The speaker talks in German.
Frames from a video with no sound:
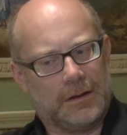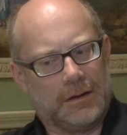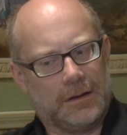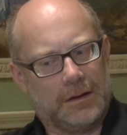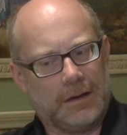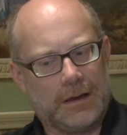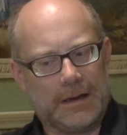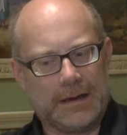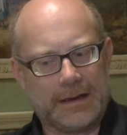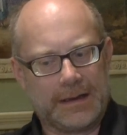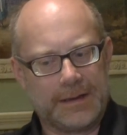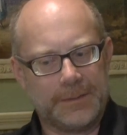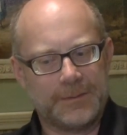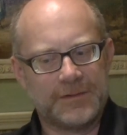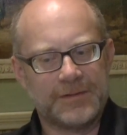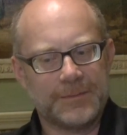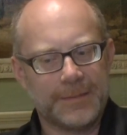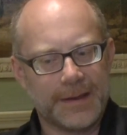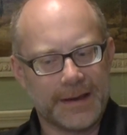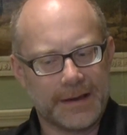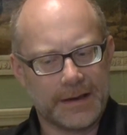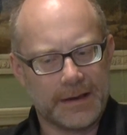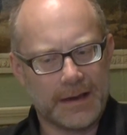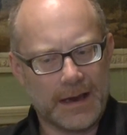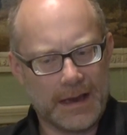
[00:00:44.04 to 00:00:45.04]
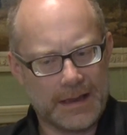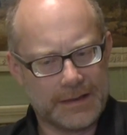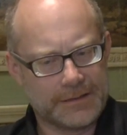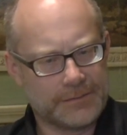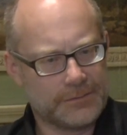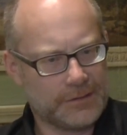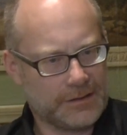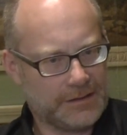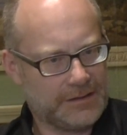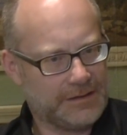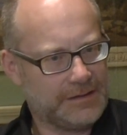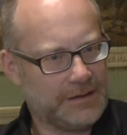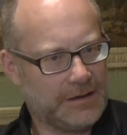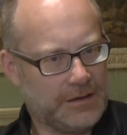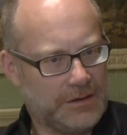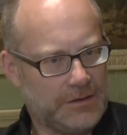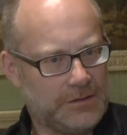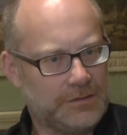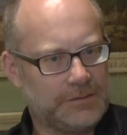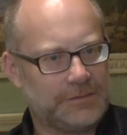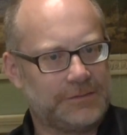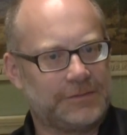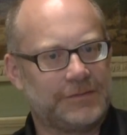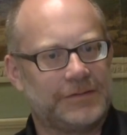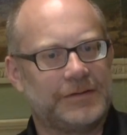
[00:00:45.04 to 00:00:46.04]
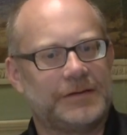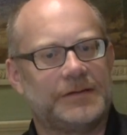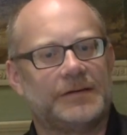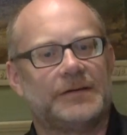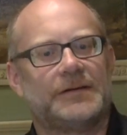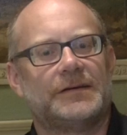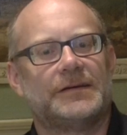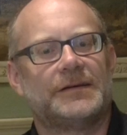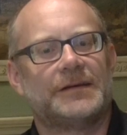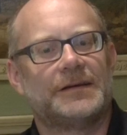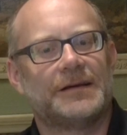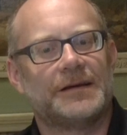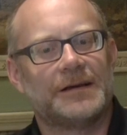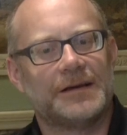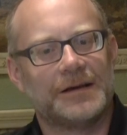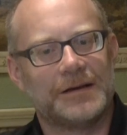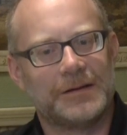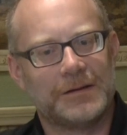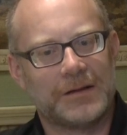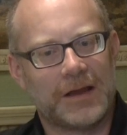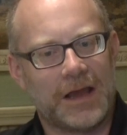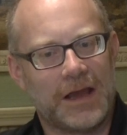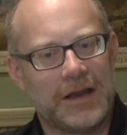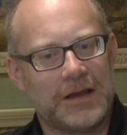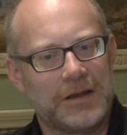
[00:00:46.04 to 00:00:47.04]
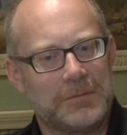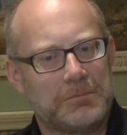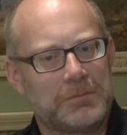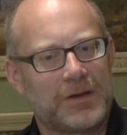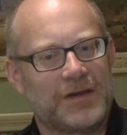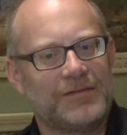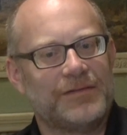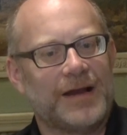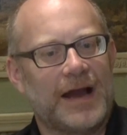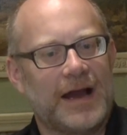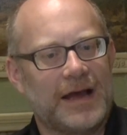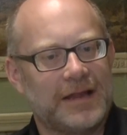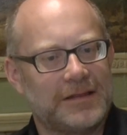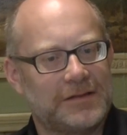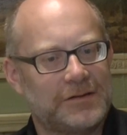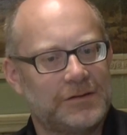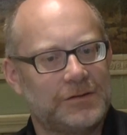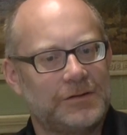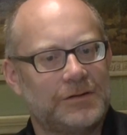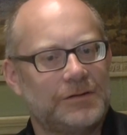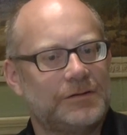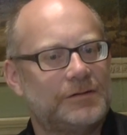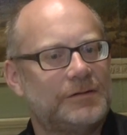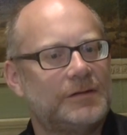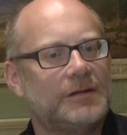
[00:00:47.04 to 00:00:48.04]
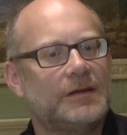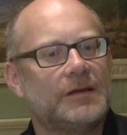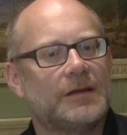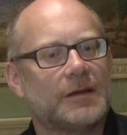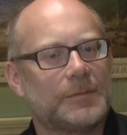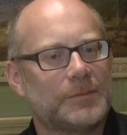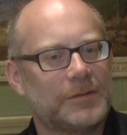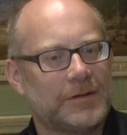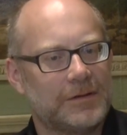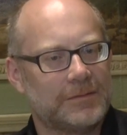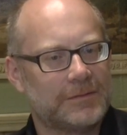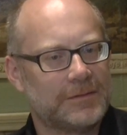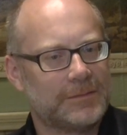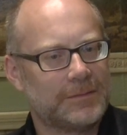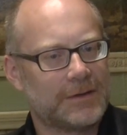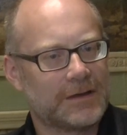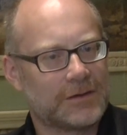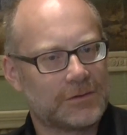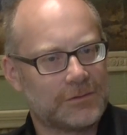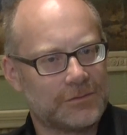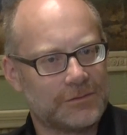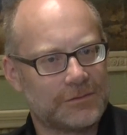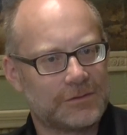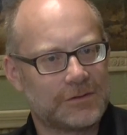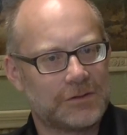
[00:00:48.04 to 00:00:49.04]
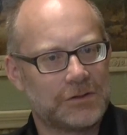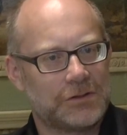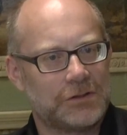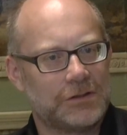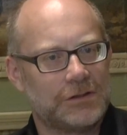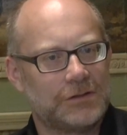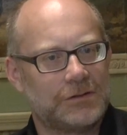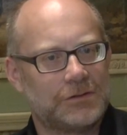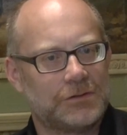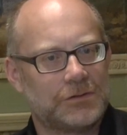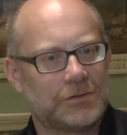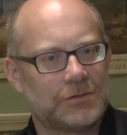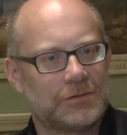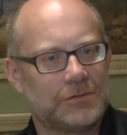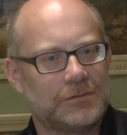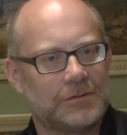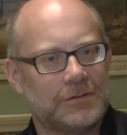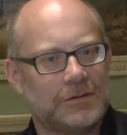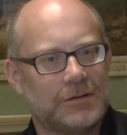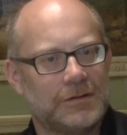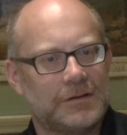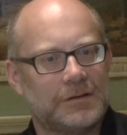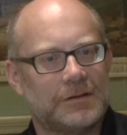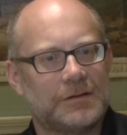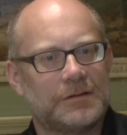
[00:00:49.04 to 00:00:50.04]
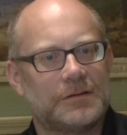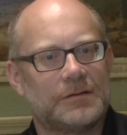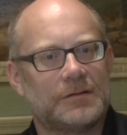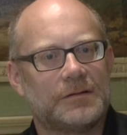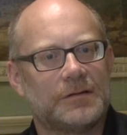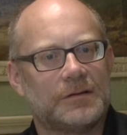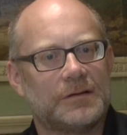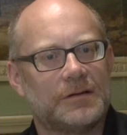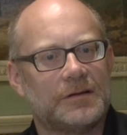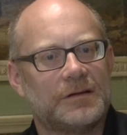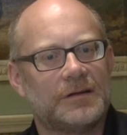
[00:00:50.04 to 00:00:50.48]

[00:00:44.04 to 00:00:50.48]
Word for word: Ja, da gibt es mehrere Antworten darauf. Äh, eine private, die ist die, ich habe selber mal Kunstgeschichte studiert,